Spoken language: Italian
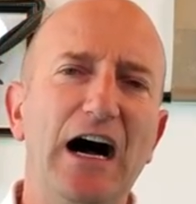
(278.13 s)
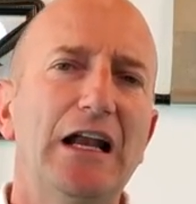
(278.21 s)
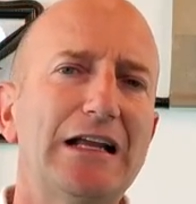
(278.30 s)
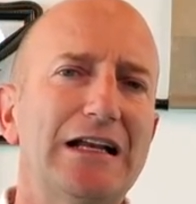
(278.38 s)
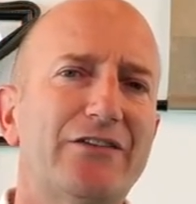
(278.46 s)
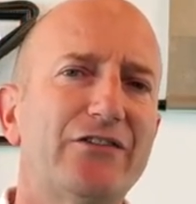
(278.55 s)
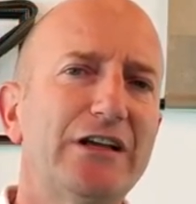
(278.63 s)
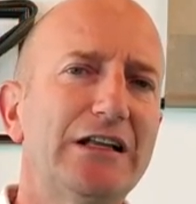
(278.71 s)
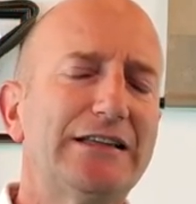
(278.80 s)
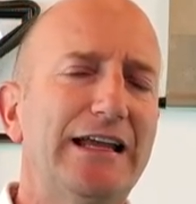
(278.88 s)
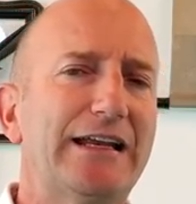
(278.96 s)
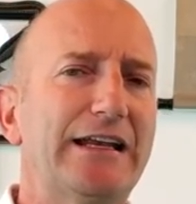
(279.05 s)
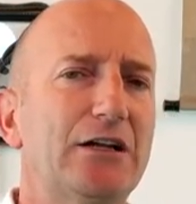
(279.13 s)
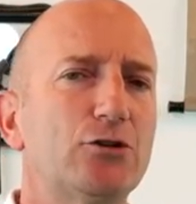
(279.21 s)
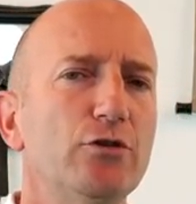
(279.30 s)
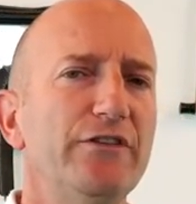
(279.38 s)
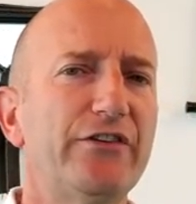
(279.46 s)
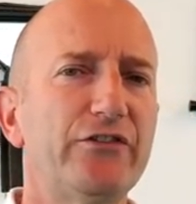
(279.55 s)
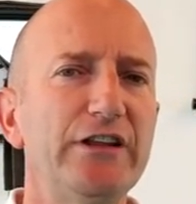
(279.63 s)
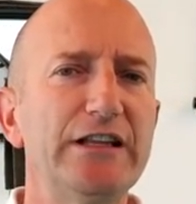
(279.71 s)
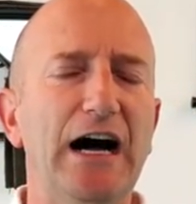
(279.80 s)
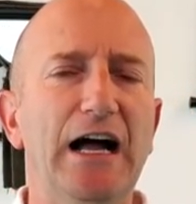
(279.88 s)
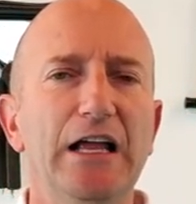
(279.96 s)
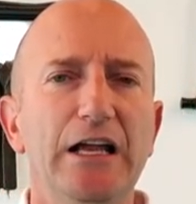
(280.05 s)
alla classica tecnica dove si
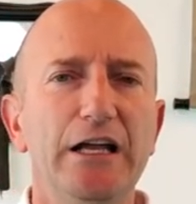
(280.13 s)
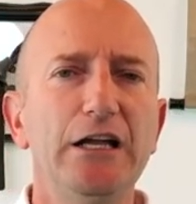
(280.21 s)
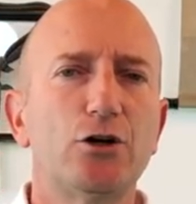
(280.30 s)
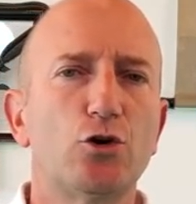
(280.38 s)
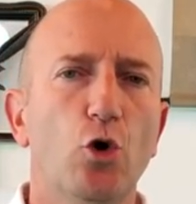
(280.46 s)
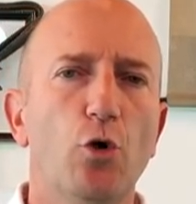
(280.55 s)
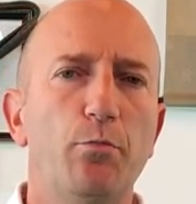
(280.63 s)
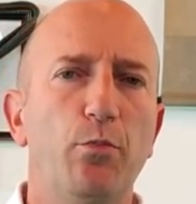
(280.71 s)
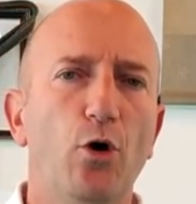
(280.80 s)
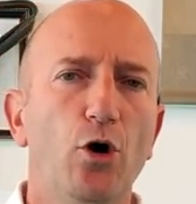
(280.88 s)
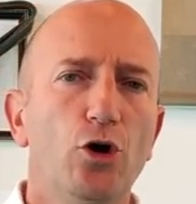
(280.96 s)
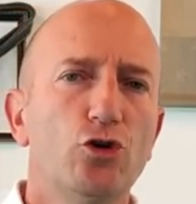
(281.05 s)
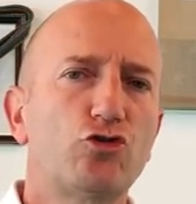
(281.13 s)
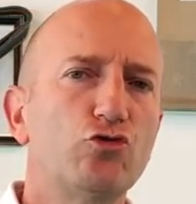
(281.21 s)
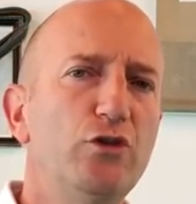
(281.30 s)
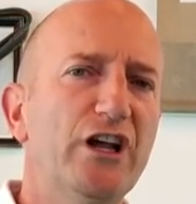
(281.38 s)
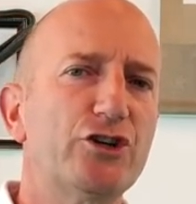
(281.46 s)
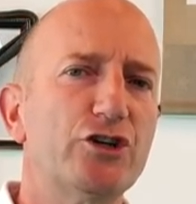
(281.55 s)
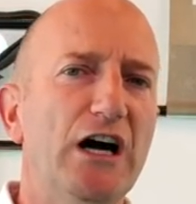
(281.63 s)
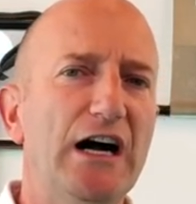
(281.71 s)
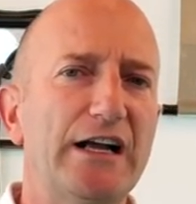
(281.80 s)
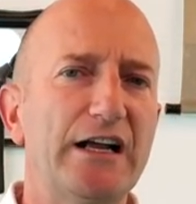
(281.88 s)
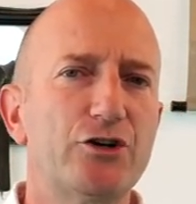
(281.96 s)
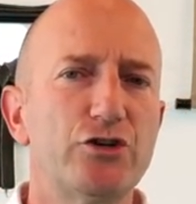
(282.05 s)
dà il colpo sulla giacca,